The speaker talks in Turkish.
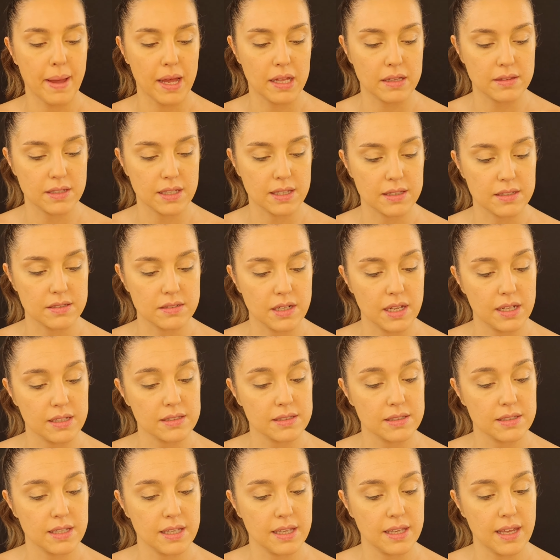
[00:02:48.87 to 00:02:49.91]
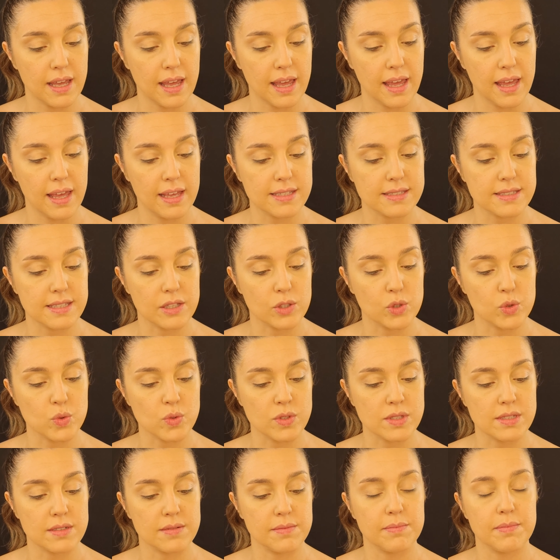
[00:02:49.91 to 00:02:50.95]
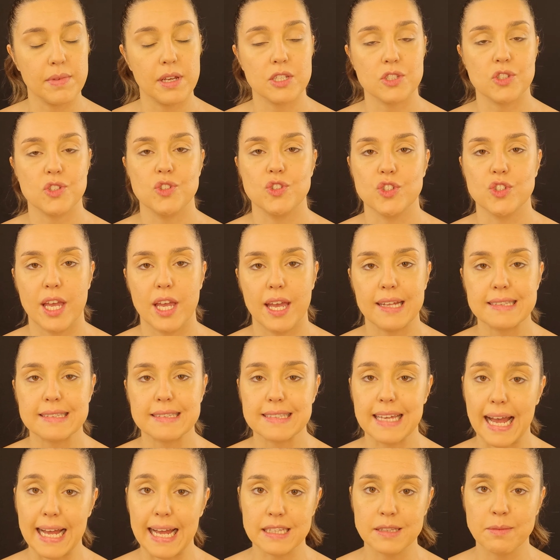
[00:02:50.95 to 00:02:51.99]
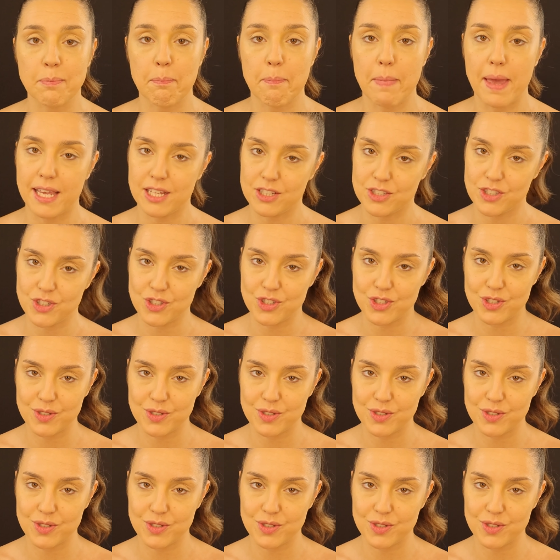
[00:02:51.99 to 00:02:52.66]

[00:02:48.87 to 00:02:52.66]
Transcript: Bendeki rengi E825 C10 Beige.